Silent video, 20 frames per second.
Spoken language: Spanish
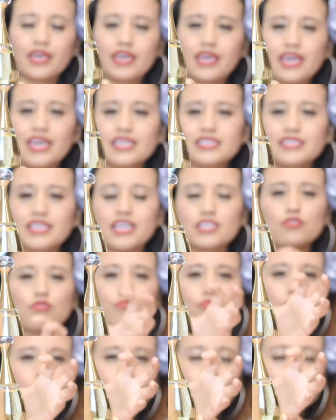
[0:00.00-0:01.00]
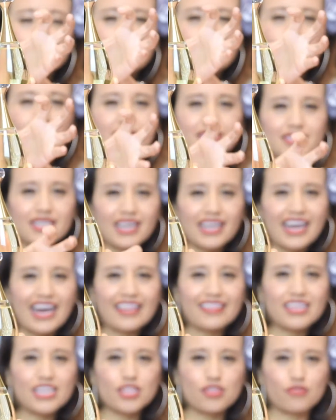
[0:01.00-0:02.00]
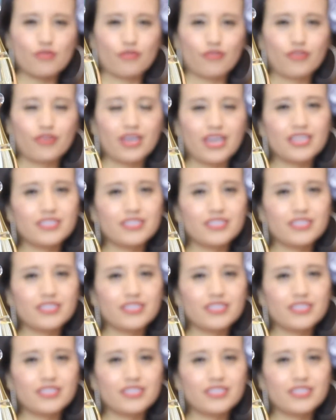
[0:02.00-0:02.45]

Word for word: Que este es un poquito más delgadito.